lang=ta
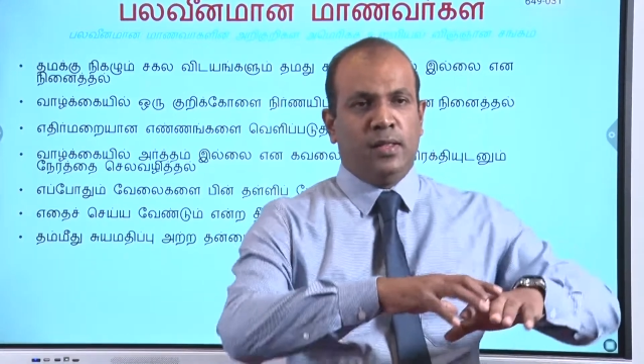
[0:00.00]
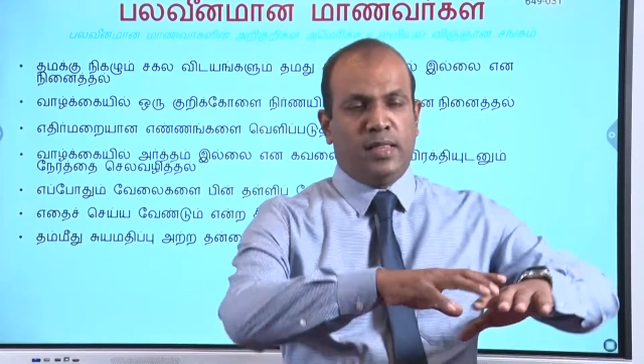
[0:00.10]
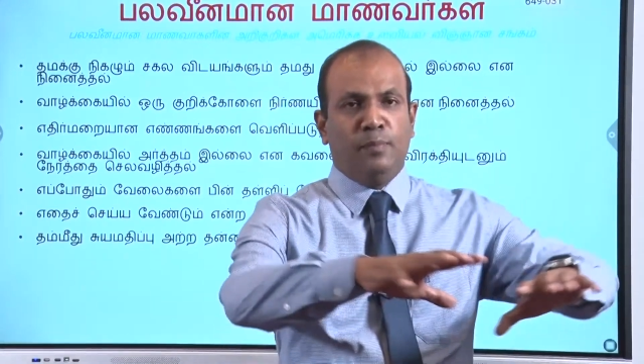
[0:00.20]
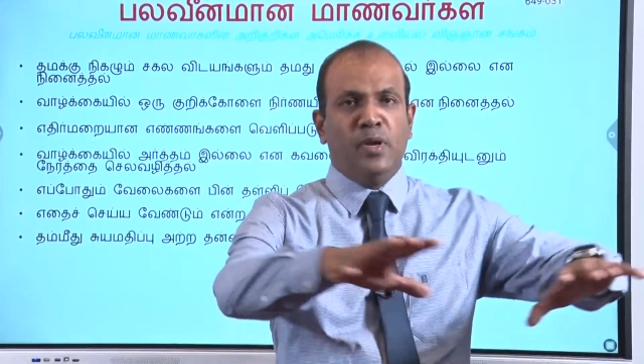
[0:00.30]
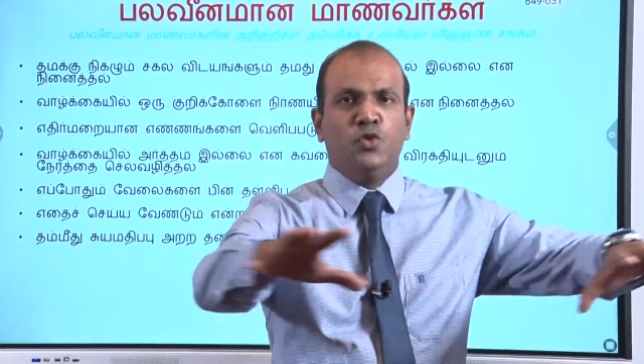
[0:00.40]

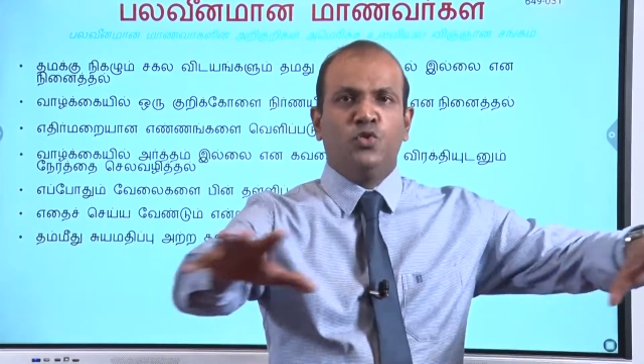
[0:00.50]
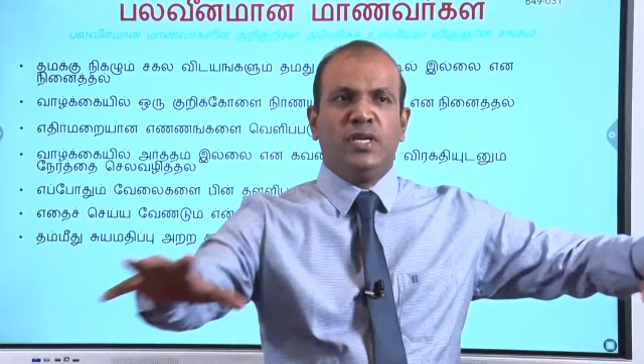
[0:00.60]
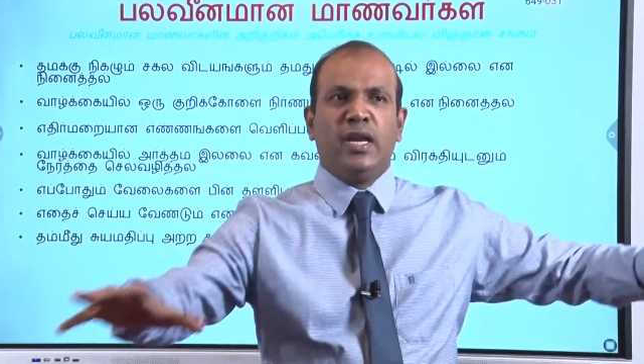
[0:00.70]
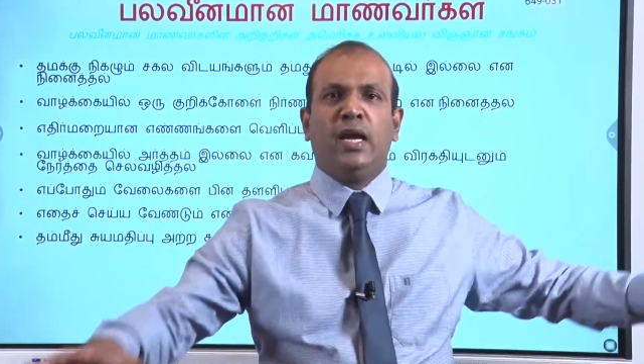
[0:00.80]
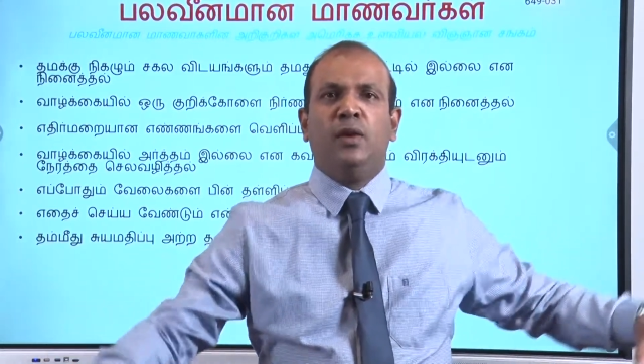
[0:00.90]
தம்மை
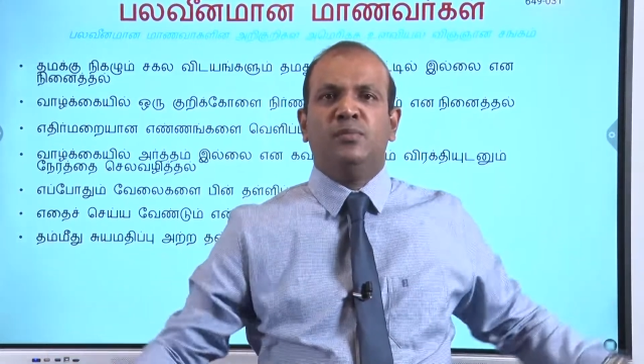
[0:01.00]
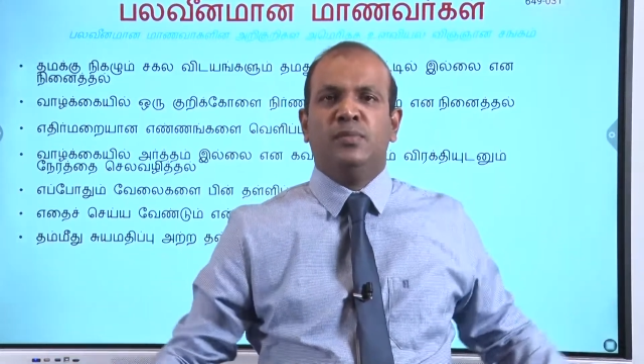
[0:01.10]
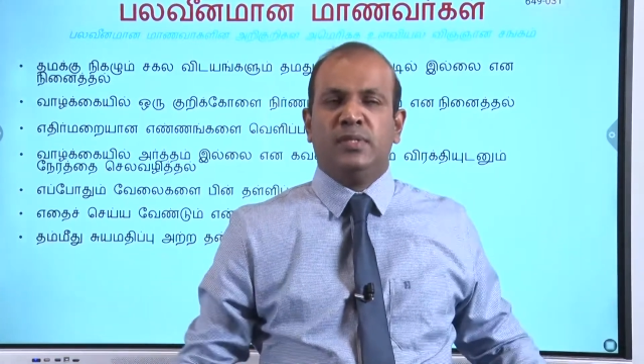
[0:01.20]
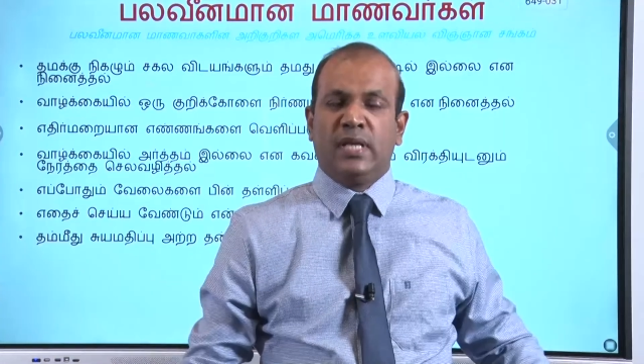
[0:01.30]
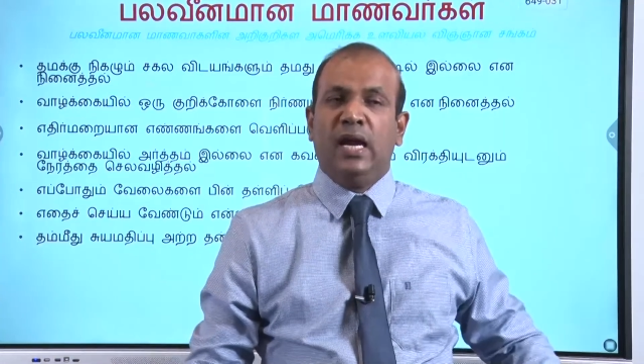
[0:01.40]
சுற்றி நிகழும்
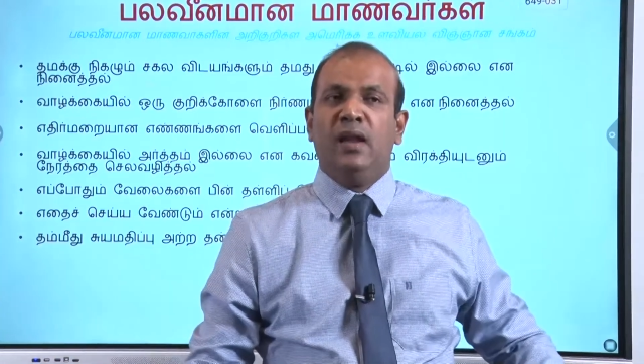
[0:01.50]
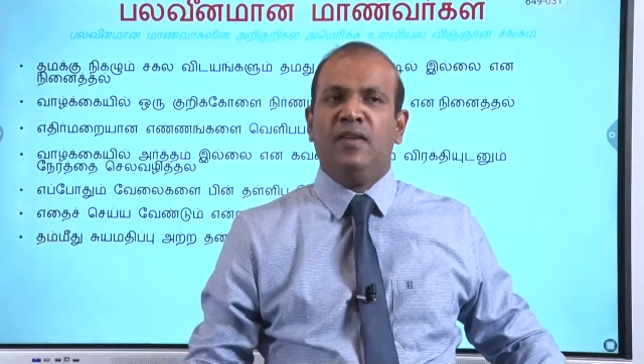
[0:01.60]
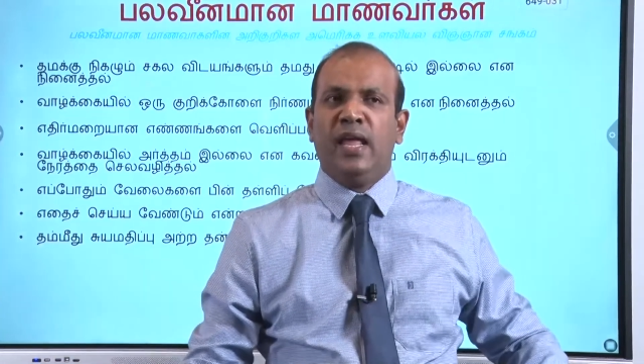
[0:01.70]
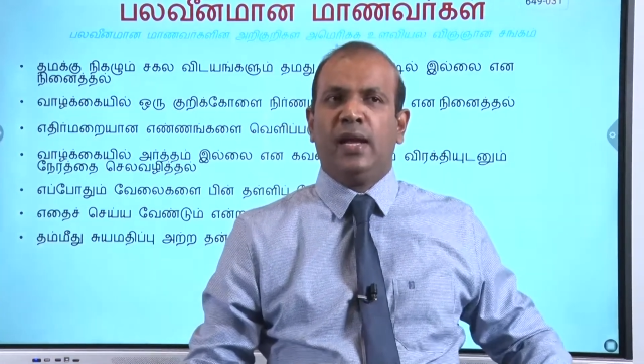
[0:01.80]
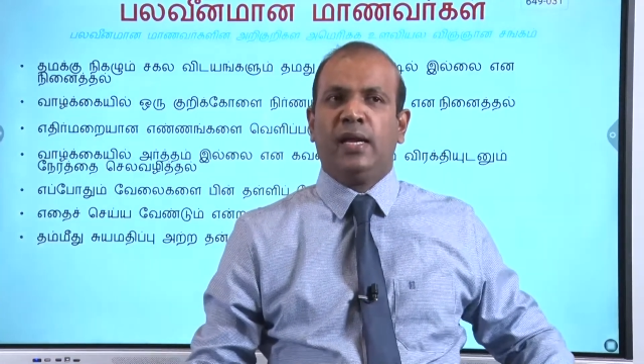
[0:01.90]
சகல
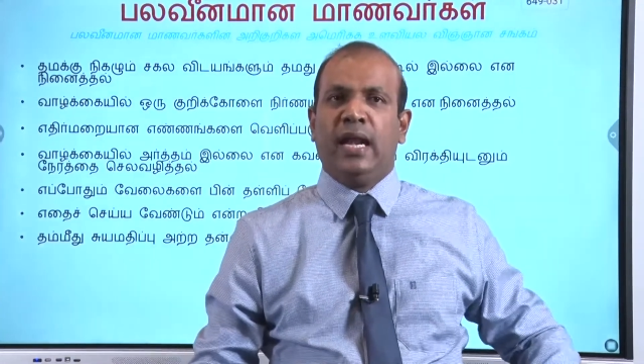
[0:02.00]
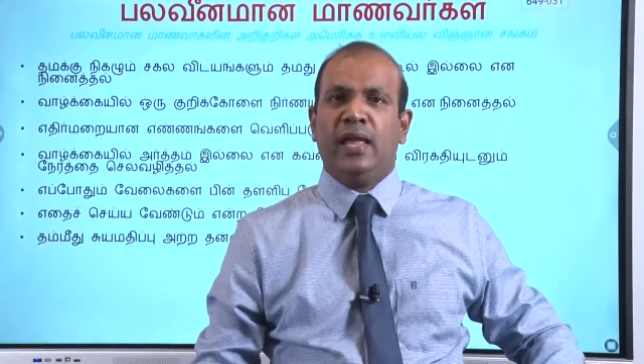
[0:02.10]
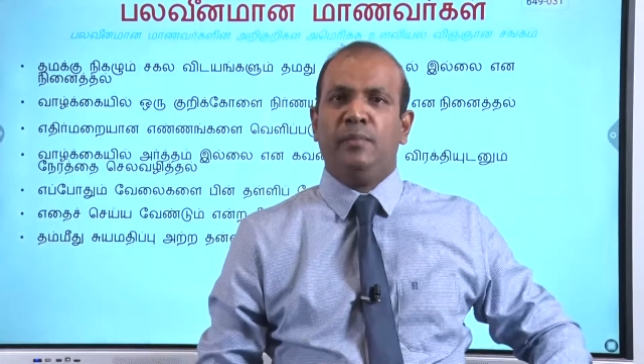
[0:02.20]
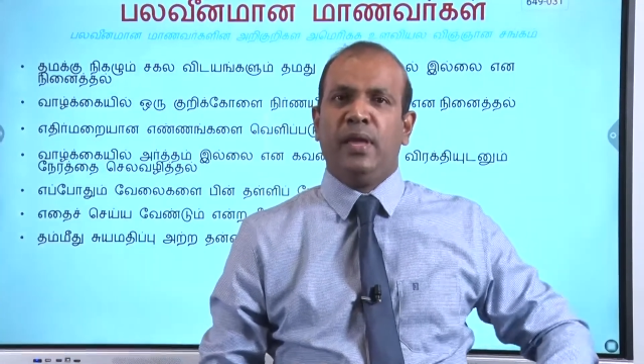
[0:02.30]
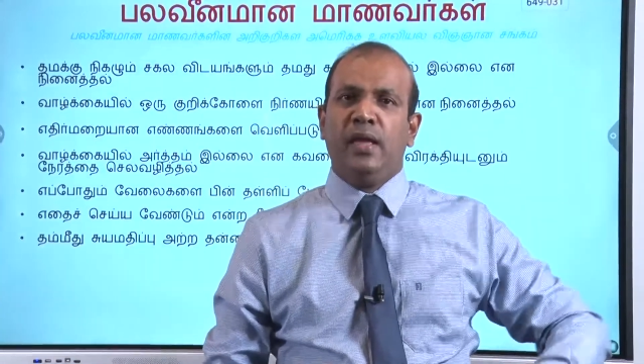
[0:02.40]

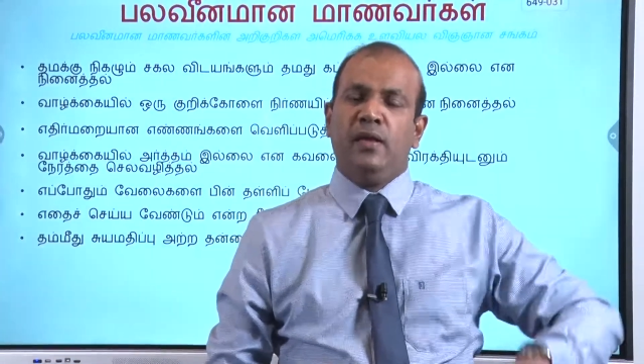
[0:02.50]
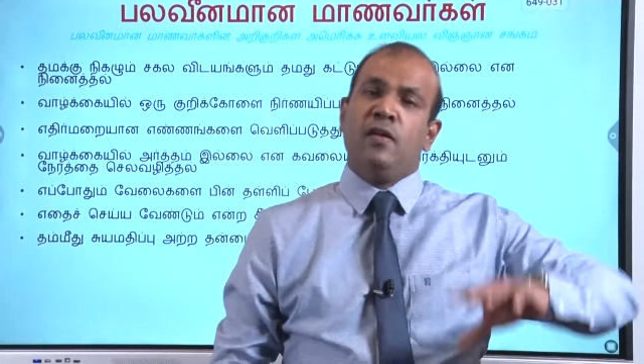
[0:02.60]
விடயங்களையுமே